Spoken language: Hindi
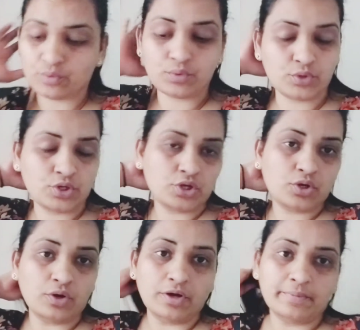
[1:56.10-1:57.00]

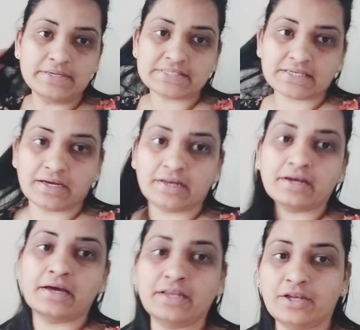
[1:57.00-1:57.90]
हूँ और बस खाना
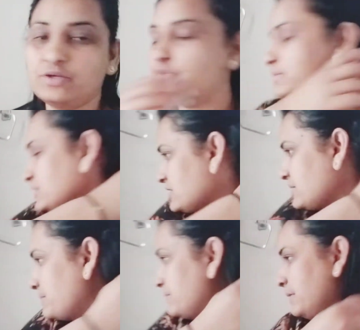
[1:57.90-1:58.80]
खाने लगी हूँ मैंने
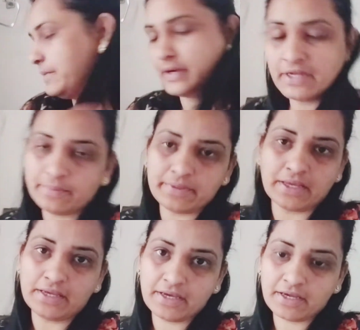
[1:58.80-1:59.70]
सिंपल परांठी
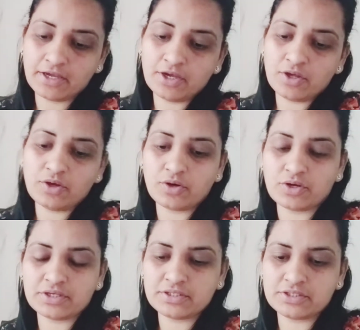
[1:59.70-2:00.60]
बनाई है
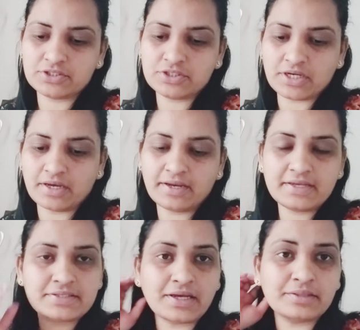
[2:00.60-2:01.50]
और अचार है
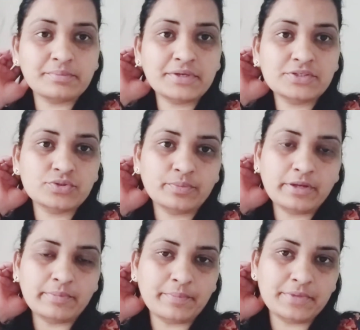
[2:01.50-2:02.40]
साथ में जो मेरी
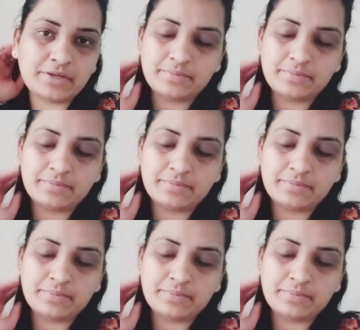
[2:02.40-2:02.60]
मम्मी ने